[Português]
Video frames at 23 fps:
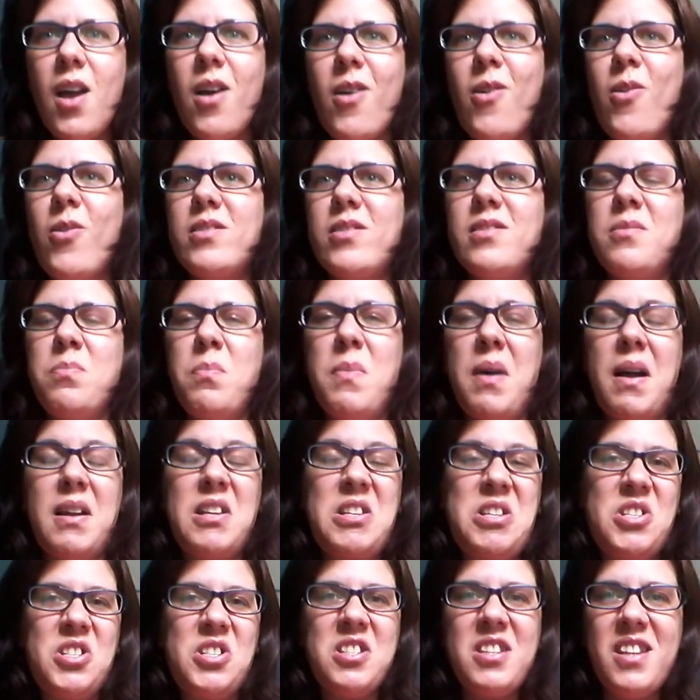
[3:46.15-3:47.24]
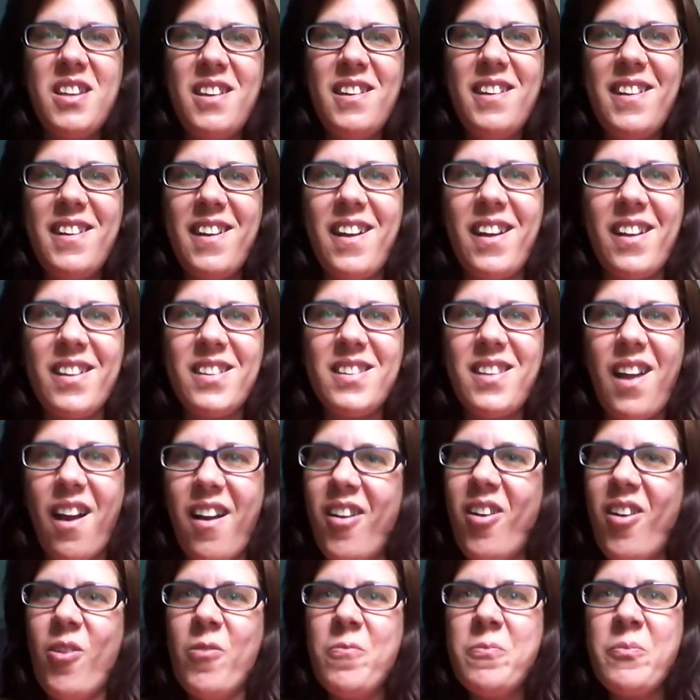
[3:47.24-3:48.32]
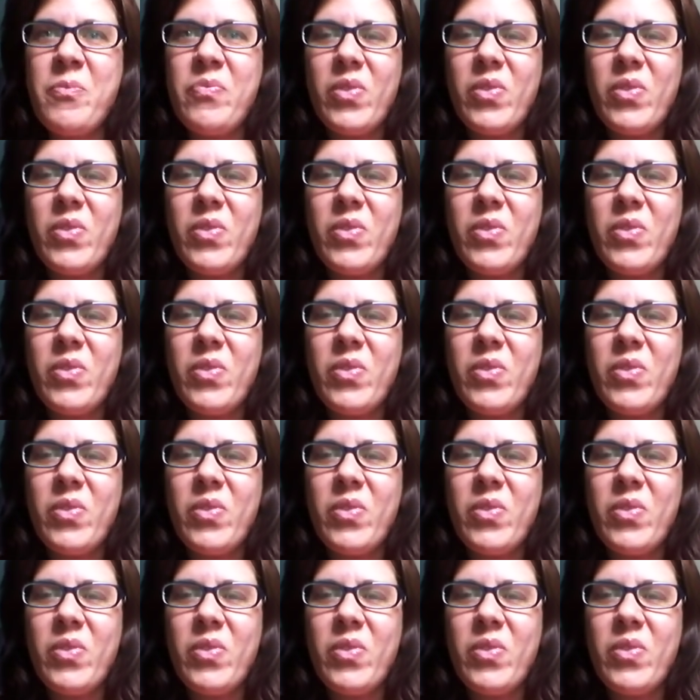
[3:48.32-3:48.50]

coisas, magia tal.